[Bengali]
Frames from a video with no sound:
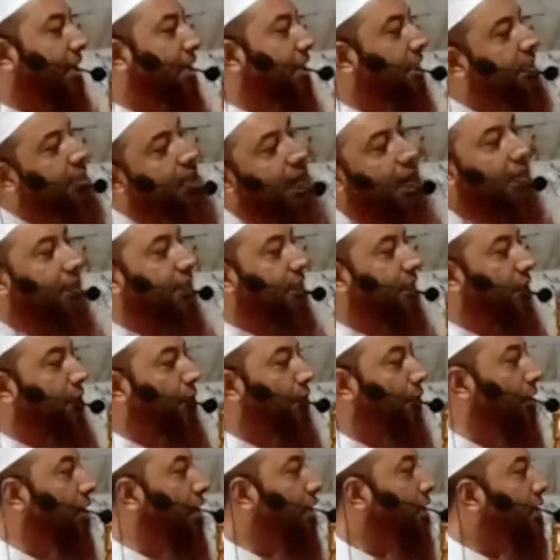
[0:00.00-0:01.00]
কাছে যা ছিল
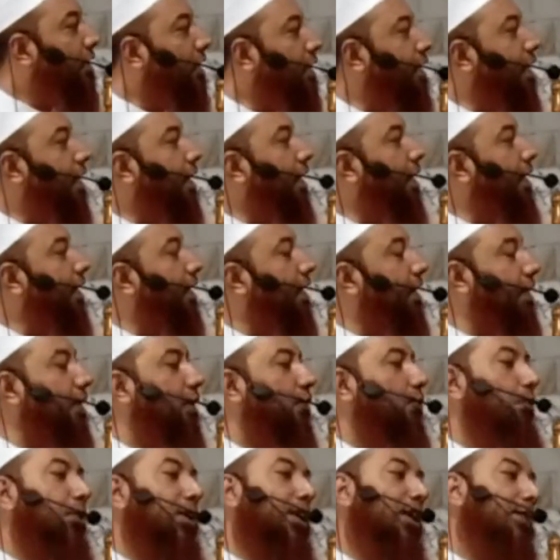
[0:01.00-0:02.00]
সেটা কেটে
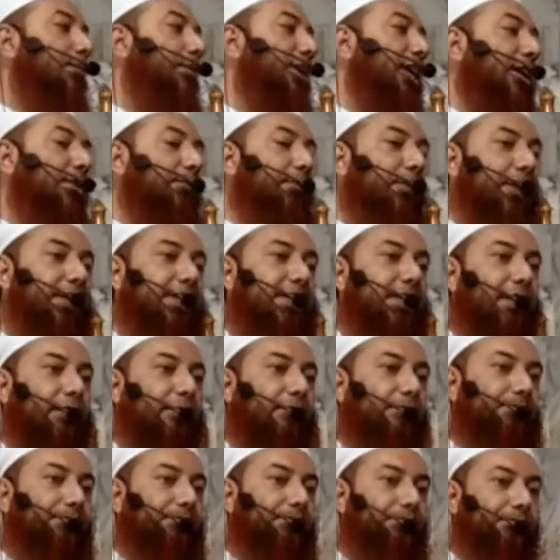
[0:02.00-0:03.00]
কেটে ওড়না বানায় ফেলছেন
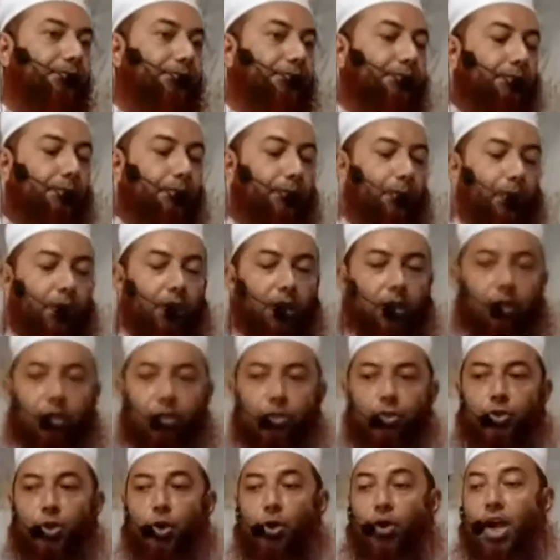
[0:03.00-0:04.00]

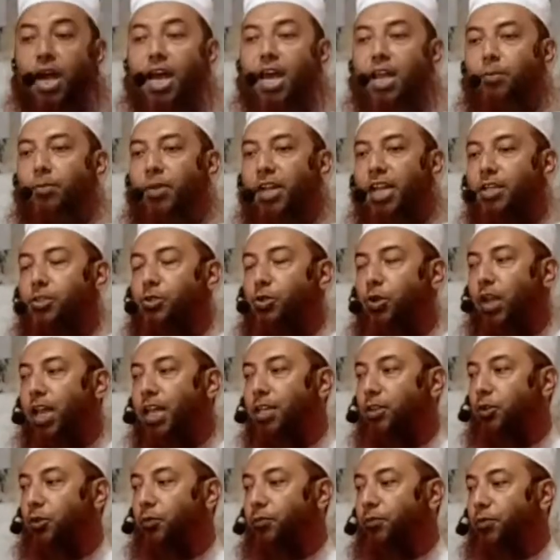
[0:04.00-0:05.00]
সকালবেলা
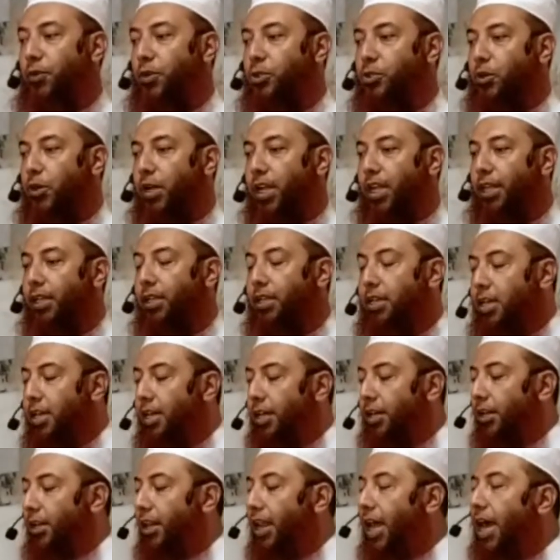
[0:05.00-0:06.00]
সলাতুল ফজরে
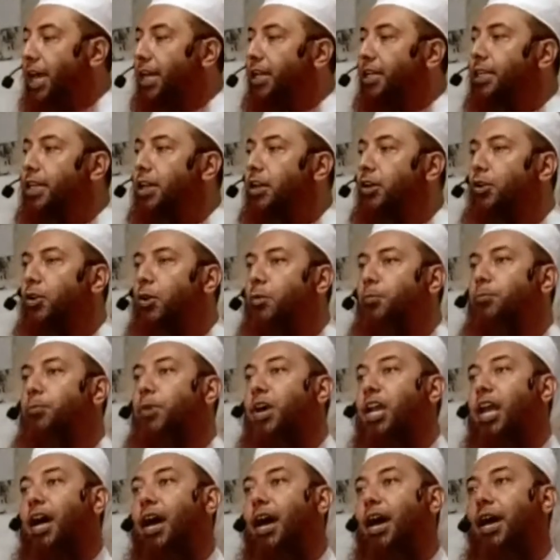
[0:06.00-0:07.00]
নারীদের
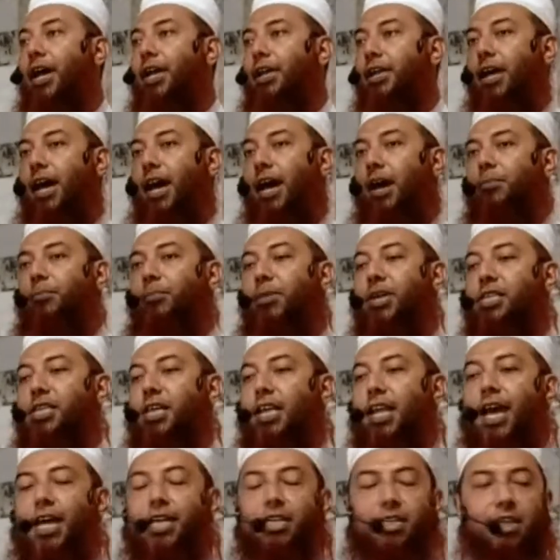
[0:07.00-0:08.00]
লম্বা লাইন আম্মা
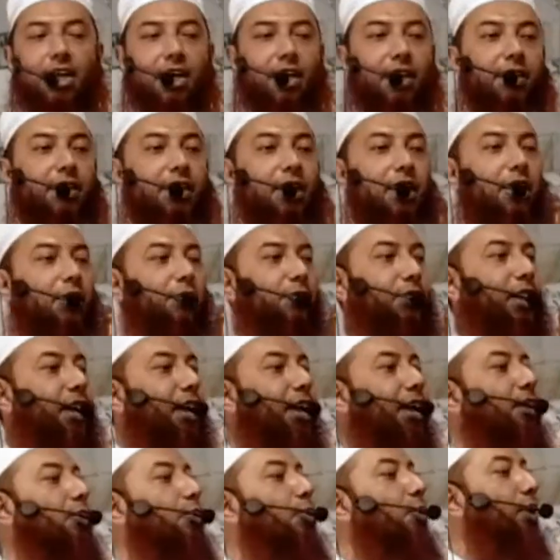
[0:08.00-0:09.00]
জানা আয়সা দিয়ে আল্লাহ
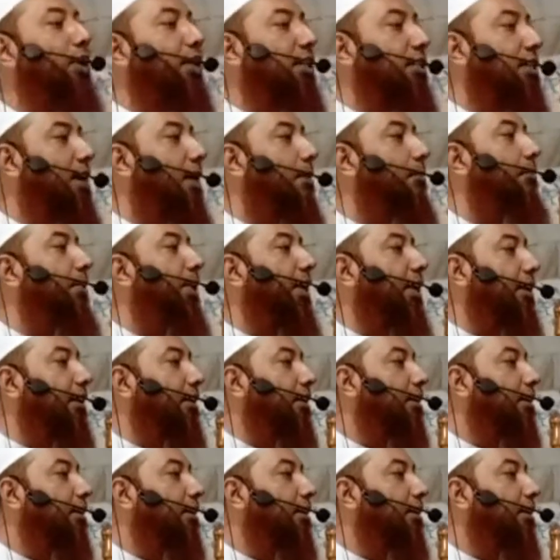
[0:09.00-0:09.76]
তালার ঘরের সামনে